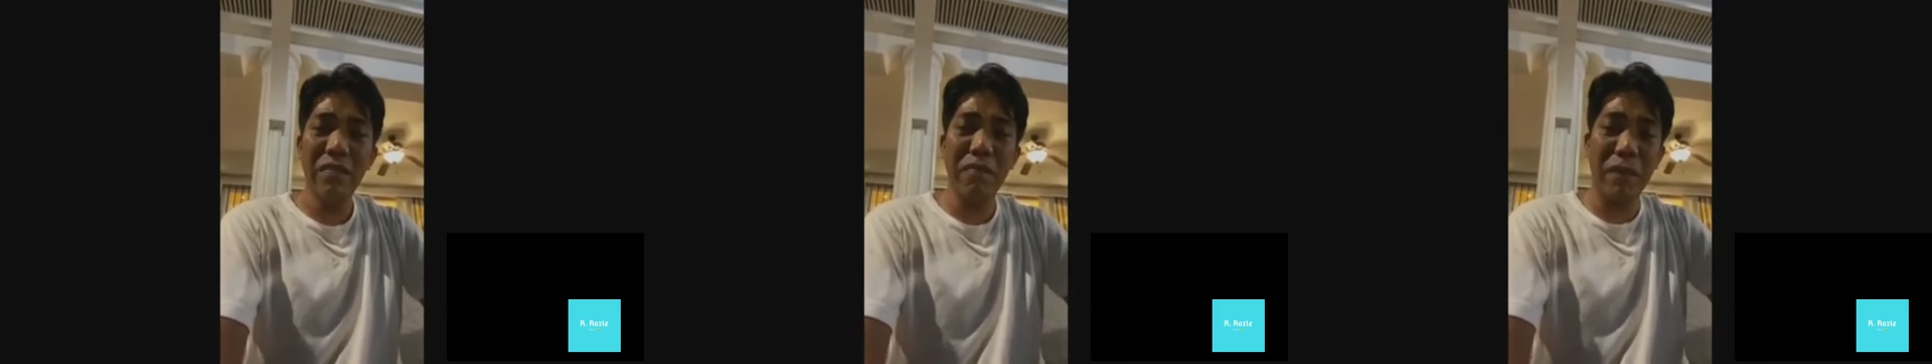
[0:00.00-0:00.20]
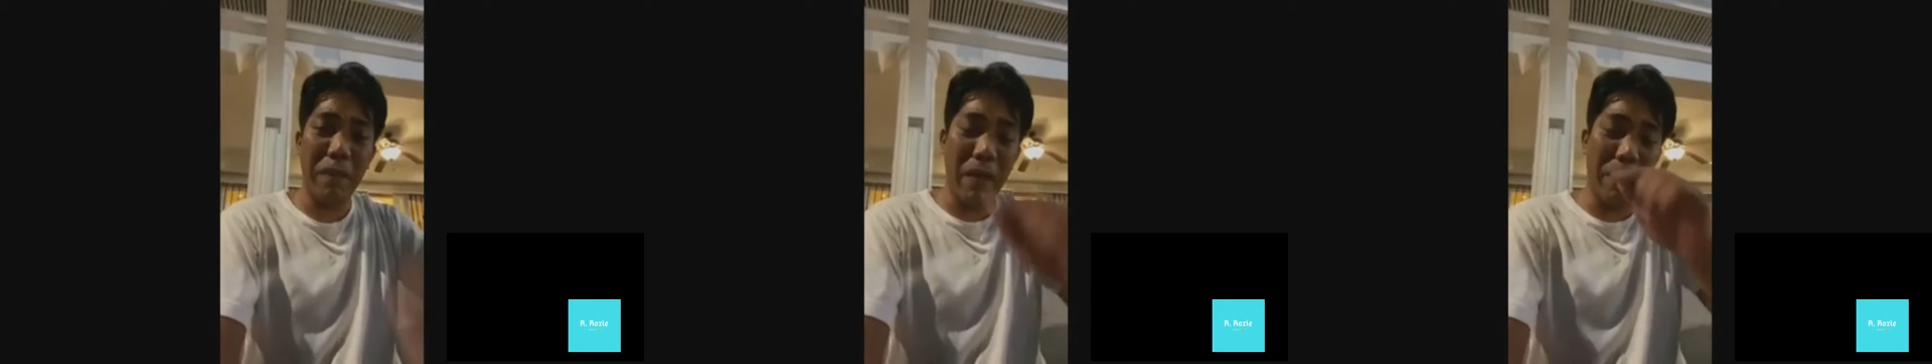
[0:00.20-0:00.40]

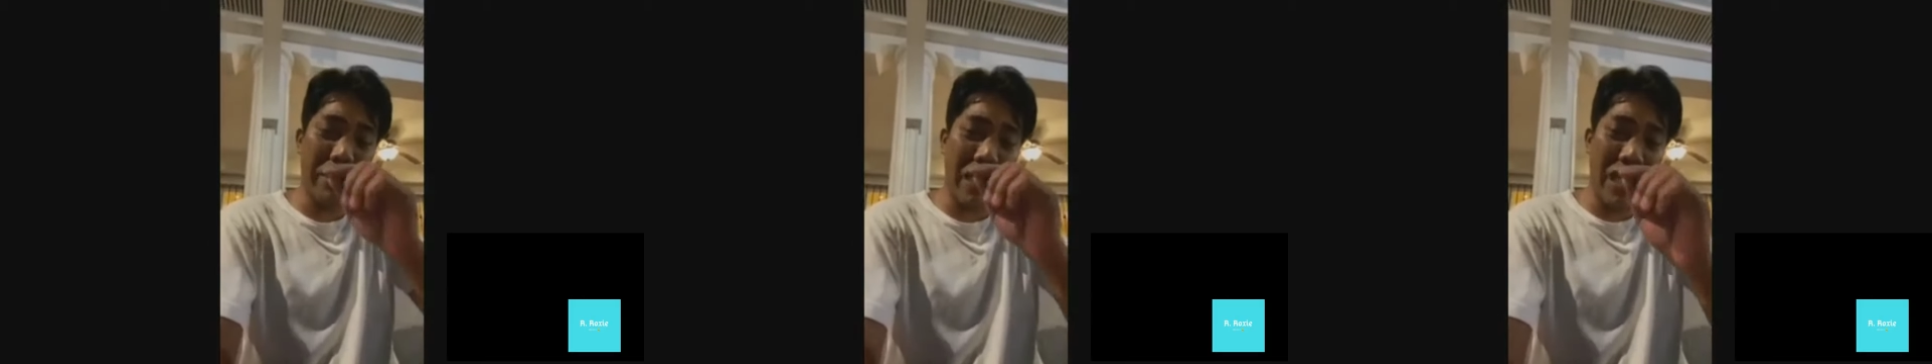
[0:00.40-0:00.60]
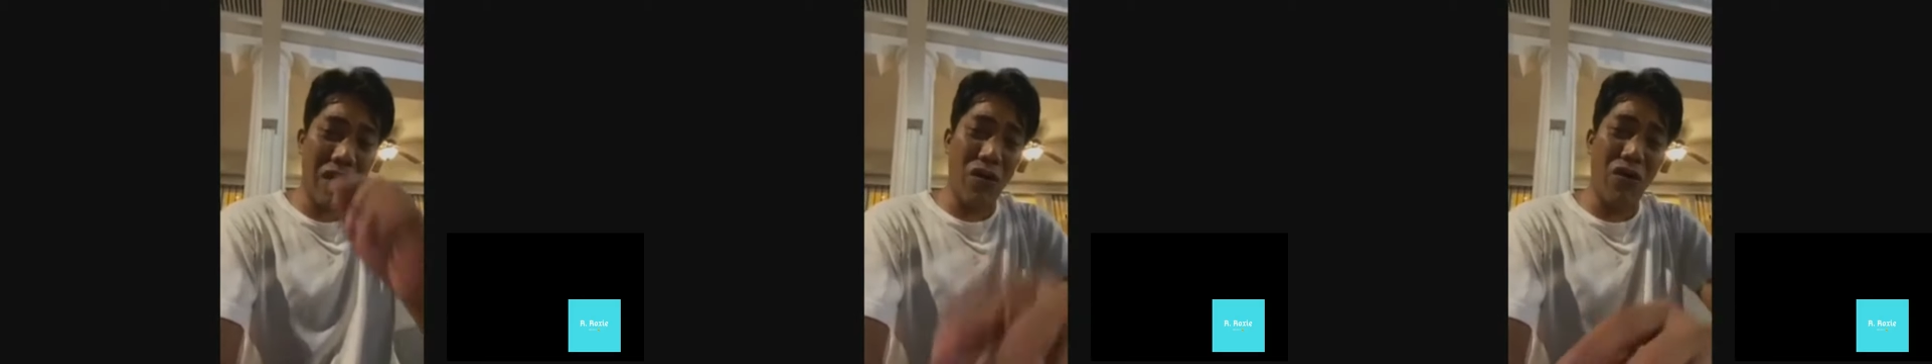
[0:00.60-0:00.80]

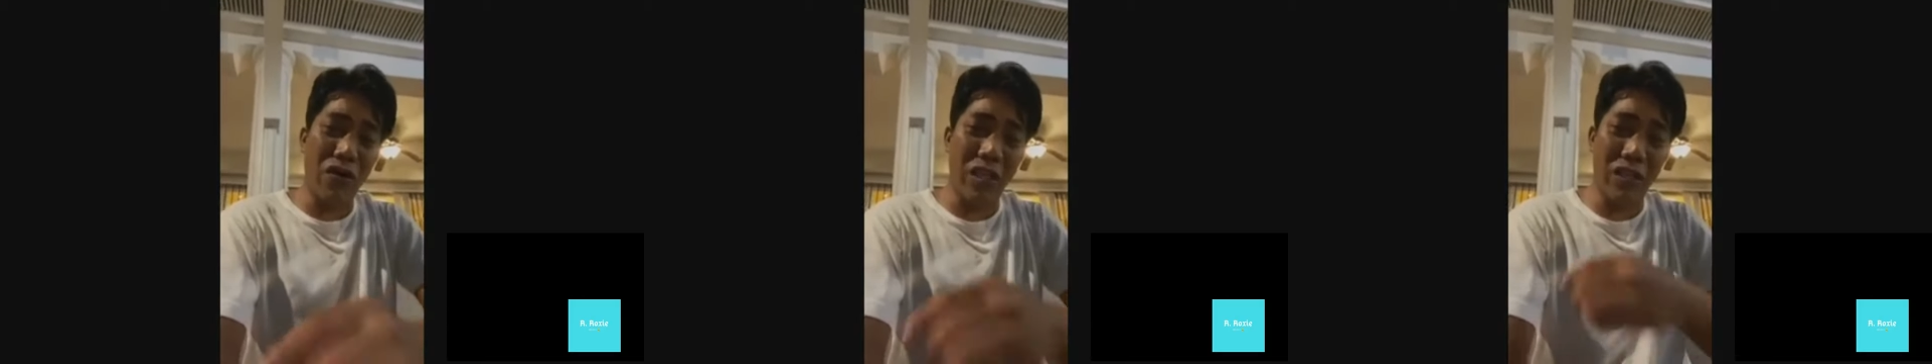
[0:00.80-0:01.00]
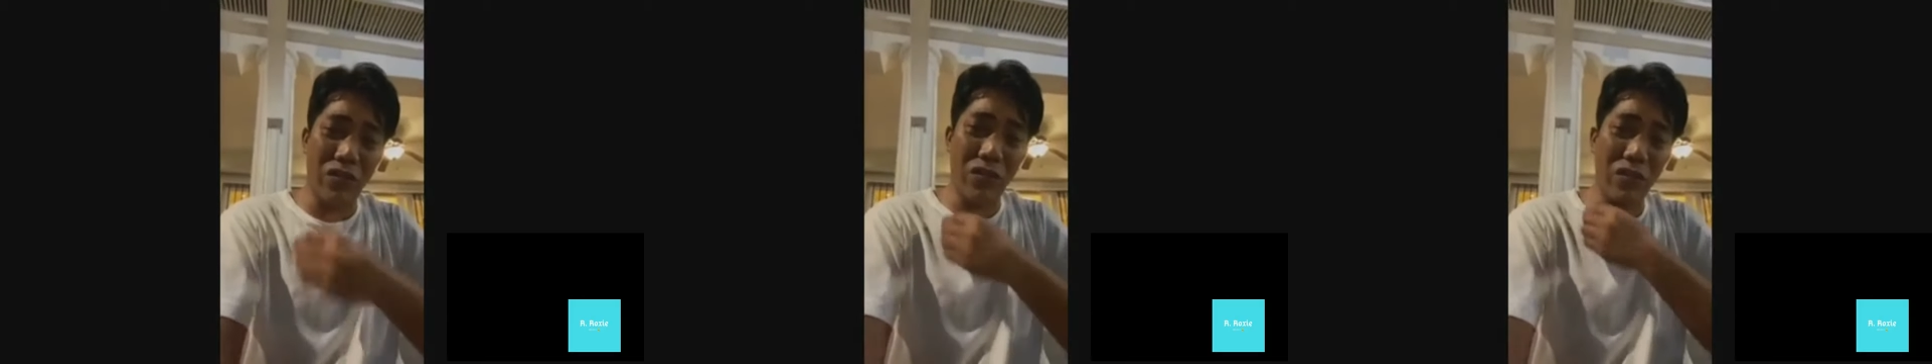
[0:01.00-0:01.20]
Magpapadala
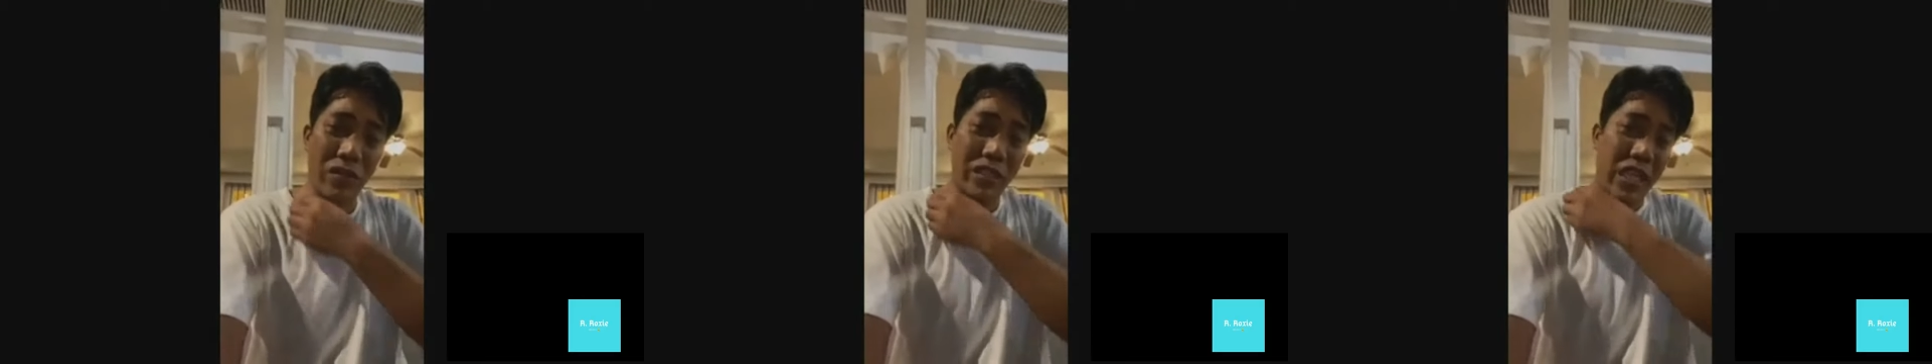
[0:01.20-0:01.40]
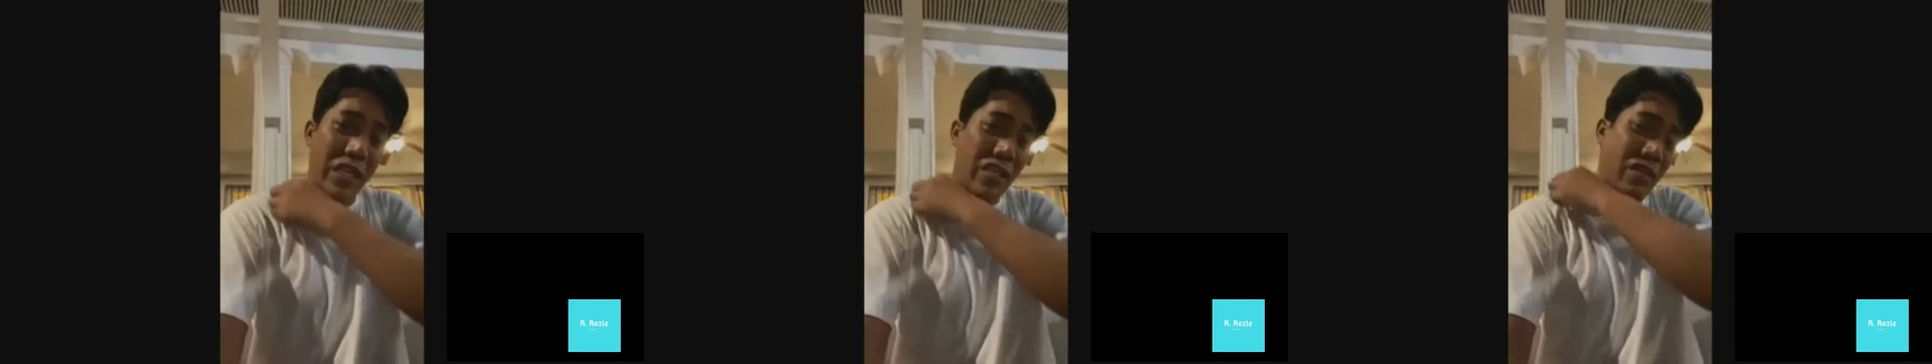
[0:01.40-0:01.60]
ako ng
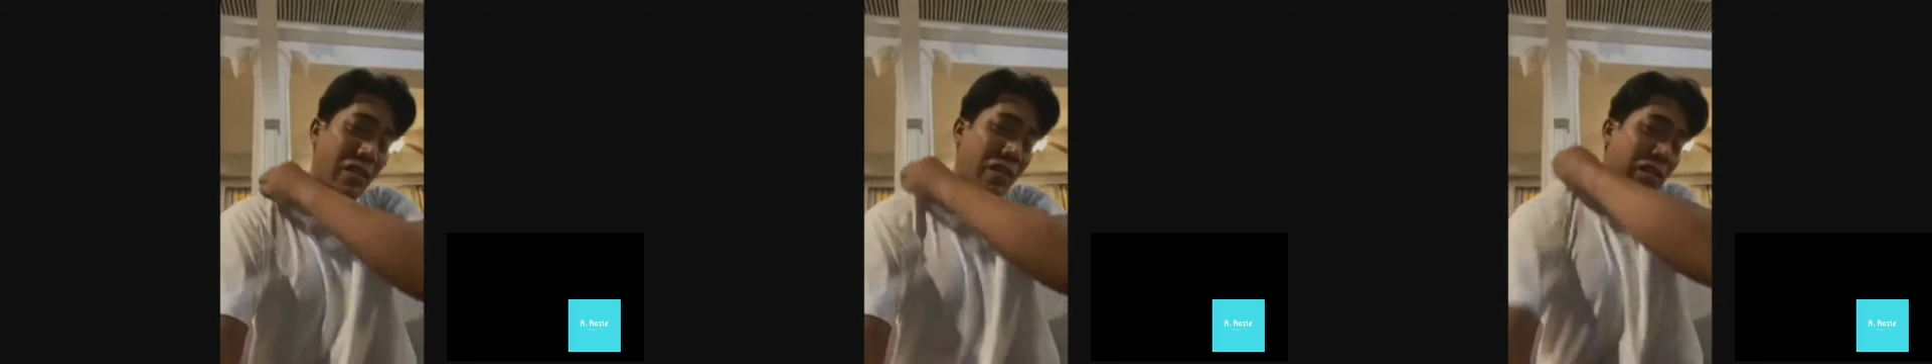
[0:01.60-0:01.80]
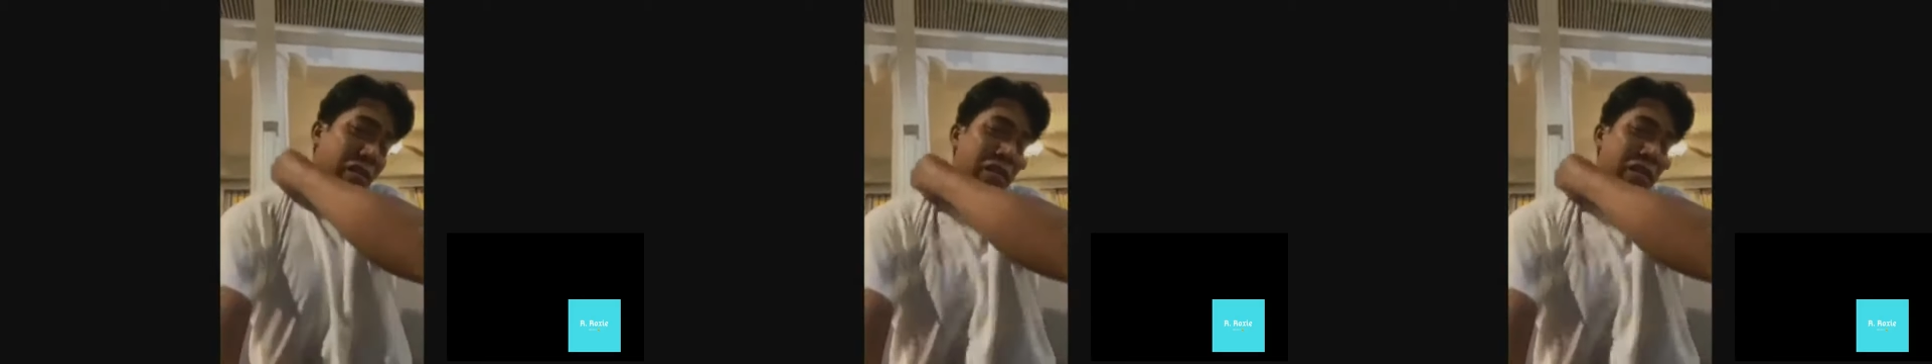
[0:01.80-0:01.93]
tulong sa inyo.